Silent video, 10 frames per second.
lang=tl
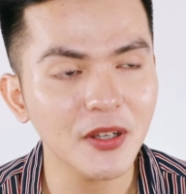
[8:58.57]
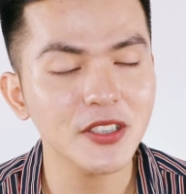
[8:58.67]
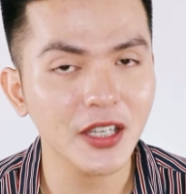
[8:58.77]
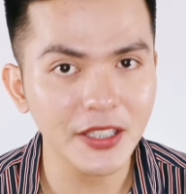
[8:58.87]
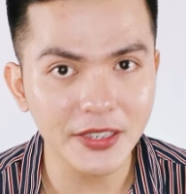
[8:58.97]

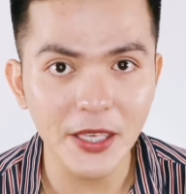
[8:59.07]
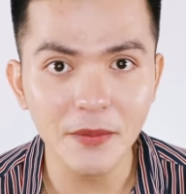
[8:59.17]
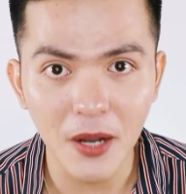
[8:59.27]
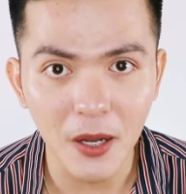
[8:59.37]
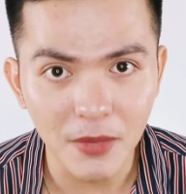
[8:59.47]
naman siyang
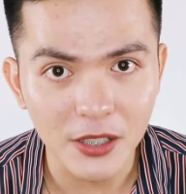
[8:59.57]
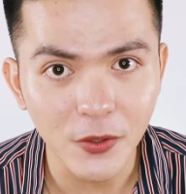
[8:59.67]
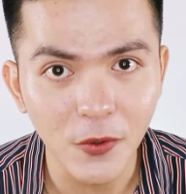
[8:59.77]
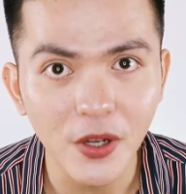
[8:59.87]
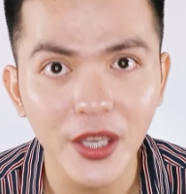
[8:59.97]
i-take mga
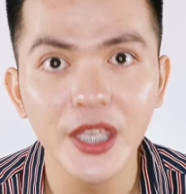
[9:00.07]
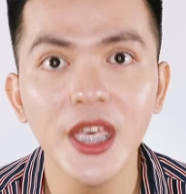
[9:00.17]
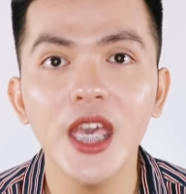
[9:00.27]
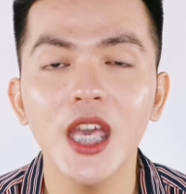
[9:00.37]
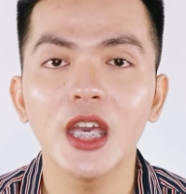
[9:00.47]
best, okay?